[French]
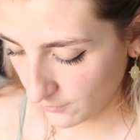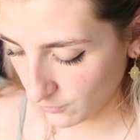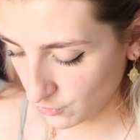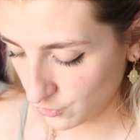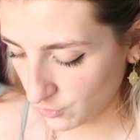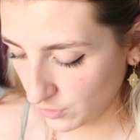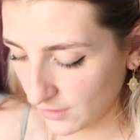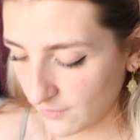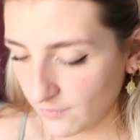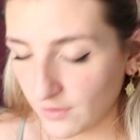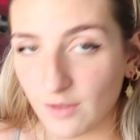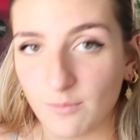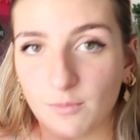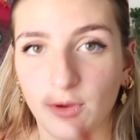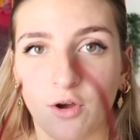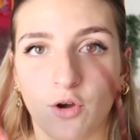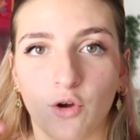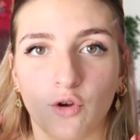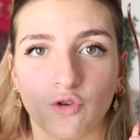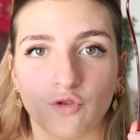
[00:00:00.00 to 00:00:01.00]
vont durer
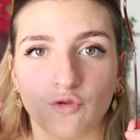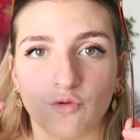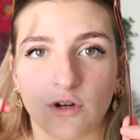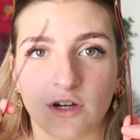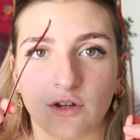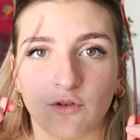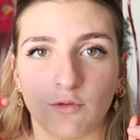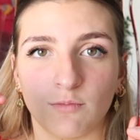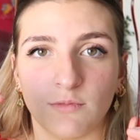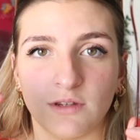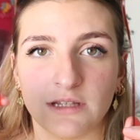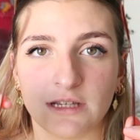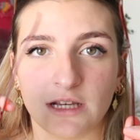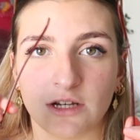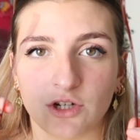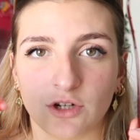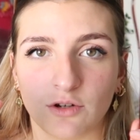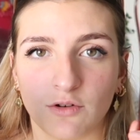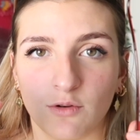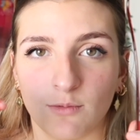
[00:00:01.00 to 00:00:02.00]
vraiment un jour et demi,
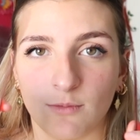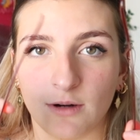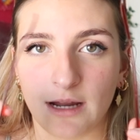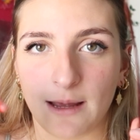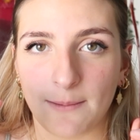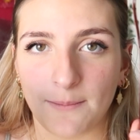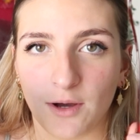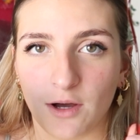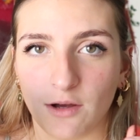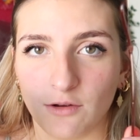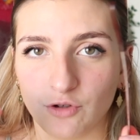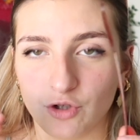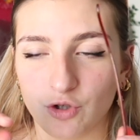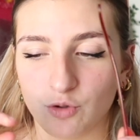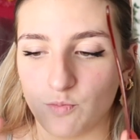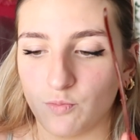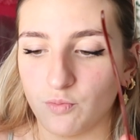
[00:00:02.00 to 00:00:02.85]
sachant comment la branche